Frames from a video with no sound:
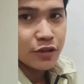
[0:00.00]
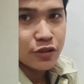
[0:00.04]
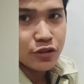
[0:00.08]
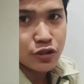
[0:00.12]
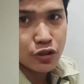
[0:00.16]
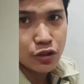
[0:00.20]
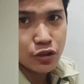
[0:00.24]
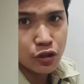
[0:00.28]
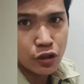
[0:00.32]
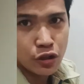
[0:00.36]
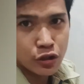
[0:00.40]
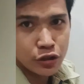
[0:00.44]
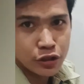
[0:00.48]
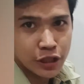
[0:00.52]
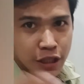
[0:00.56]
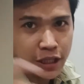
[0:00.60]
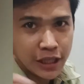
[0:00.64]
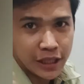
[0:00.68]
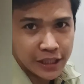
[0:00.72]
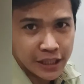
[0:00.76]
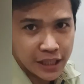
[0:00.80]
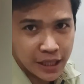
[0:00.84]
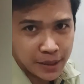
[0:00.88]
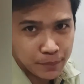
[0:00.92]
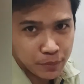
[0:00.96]
So
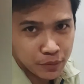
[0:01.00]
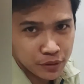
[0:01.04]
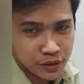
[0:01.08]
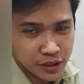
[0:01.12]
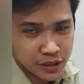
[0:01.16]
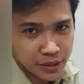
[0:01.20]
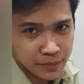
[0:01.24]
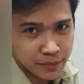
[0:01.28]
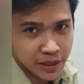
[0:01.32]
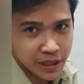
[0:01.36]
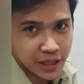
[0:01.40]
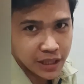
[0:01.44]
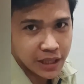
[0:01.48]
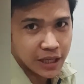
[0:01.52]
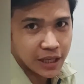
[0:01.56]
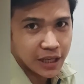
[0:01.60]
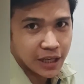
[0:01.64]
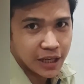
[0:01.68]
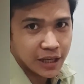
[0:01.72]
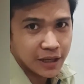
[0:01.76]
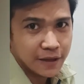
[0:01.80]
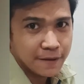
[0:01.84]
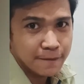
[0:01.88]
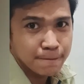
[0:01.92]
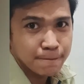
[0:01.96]
dili gyapon ta
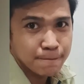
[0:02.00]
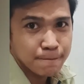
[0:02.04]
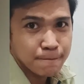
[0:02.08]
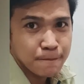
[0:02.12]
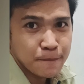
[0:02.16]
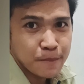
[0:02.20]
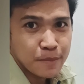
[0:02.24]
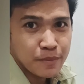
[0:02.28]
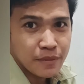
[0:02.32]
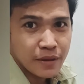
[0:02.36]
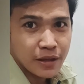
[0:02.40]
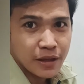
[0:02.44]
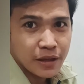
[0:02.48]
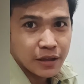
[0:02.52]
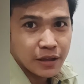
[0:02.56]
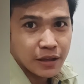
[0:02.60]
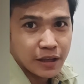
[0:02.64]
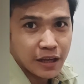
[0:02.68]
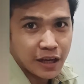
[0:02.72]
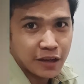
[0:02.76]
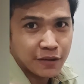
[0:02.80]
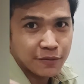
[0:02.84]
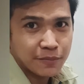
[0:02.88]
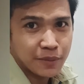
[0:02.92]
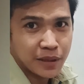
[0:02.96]
maka
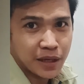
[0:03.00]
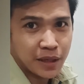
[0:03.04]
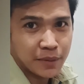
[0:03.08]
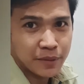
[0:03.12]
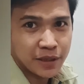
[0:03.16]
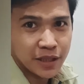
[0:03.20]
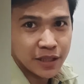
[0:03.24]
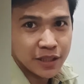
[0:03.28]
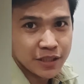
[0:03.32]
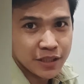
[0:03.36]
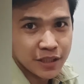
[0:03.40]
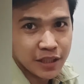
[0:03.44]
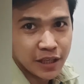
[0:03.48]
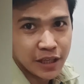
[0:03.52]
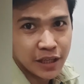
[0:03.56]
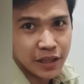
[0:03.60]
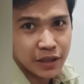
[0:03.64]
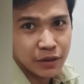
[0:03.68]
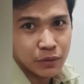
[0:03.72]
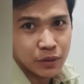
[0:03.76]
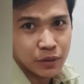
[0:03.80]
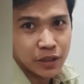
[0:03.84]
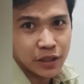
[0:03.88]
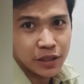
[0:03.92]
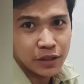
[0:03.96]
live mga mix
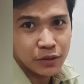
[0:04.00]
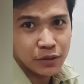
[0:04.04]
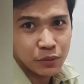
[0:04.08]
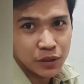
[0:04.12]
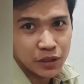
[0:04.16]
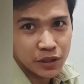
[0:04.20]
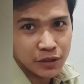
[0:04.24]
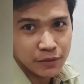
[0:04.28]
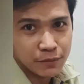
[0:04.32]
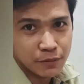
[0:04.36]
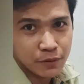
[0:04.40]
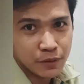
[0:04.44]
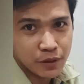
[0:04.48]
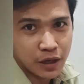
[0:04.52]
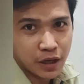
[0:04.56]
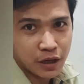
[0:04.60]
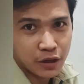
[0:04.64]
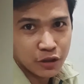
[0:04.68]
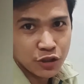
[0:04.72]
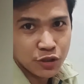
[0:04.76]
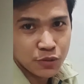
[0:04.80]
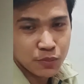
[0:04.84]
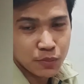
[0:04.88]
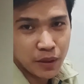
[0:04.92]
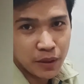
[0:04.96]
kay within 24
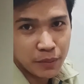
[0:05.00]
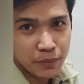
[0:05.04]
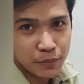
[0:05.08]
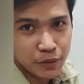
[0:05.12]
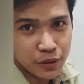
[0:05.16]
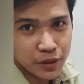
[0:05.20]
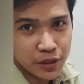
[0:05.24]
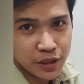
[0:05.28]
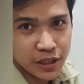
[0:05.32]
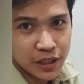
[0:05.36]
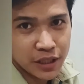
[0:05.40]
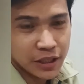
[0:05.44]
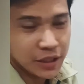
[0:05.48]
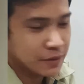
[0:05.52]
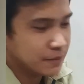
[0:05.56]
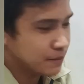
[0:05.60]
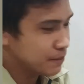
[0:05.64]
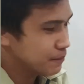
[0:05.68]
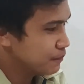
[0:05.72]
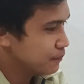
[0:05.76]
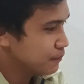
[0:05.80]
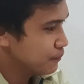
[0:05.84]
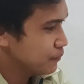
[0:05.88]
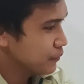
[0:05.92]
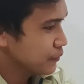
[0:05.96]
hours pa pwede.
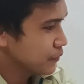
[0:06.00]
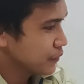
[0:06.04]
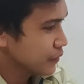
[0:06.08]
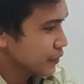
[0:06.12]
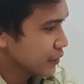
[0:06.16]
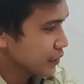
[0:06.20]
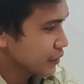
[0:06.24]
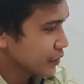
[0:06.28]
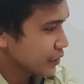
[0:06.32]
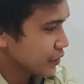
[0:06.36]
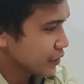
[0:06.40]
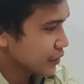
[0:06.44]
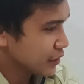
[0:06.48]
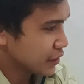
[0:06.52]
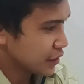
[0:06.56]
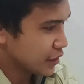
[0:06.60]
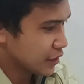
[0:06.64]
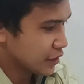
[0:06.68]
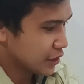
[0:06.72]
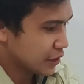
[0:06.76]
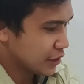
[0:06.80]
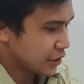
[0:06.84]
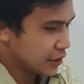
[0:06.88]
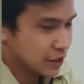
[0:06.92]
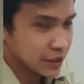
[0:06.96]

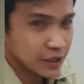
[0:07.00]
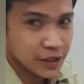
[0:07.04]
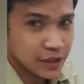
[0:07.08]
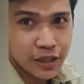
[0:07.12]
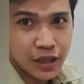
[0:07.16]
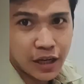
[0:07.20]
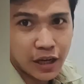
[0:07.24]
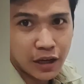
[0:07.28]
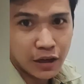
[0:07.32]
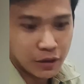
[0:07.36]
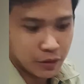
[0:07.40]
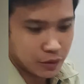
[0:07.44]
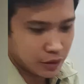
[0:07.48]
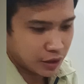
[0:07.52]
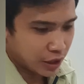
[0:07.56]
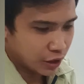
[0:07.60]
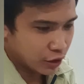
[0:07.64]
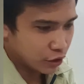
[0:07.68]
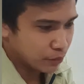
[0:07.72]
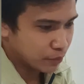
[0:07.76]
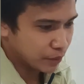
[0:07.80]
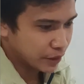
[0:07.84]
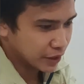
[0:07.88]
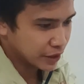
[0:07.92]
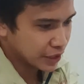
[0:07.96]
Kay
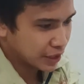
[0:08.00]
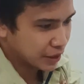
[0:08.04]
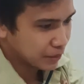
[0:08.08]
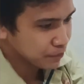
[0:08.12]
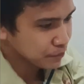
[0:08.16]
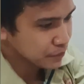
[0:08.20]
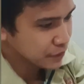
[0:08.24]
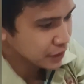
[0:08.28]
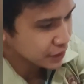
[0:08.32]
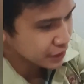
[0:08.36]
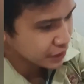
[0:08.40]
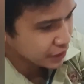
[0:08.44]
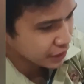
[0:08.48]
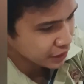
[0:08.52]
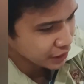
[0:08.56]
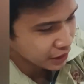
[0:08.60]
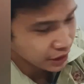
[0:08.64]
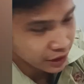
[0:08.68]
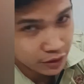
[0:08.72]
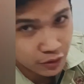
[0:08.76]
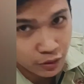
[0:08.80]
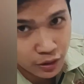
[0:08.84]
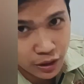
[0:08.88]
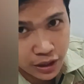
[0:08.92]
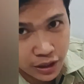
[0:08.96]
ako pang gi-update ang
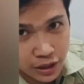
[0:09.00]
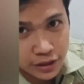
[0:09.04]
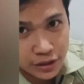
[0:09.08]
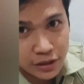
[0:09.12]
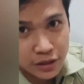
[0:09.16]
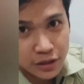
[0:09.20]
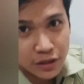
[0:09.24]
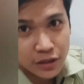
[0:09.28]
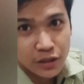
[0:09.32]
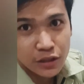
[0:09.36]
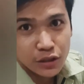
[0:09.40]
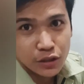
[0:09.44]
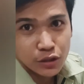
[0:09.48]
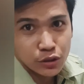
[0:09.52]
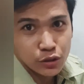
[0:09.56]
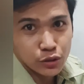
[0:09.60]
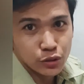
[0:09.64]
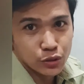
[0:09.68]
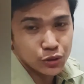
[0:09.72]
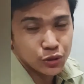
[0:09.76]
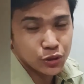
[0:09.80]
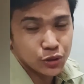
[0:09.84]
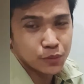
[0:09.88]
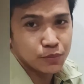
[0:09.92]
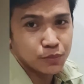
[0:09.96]
ako ang
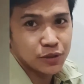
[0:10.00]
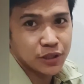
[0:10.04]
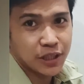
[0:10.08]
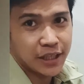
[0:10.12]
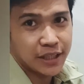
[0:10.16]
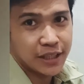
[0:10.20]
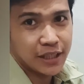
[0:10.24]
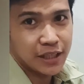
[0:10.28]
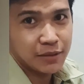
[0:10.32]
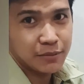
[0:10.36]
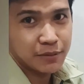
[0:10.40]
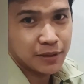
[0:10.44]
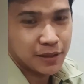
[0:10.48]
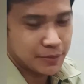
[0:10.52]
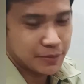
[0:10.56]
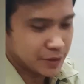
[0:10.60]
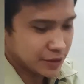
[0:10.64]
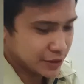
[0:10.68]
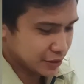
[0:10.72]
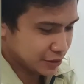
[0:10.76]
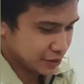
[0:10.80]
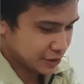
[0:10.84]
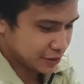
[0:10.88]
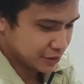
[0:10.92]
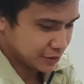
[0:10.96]
YouTube channel mga
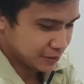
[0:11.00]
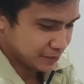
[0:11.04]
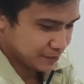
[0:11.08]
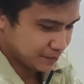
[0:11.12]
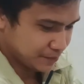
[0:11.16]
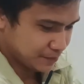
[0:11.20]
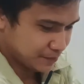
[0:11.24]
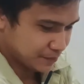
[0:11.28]
mix.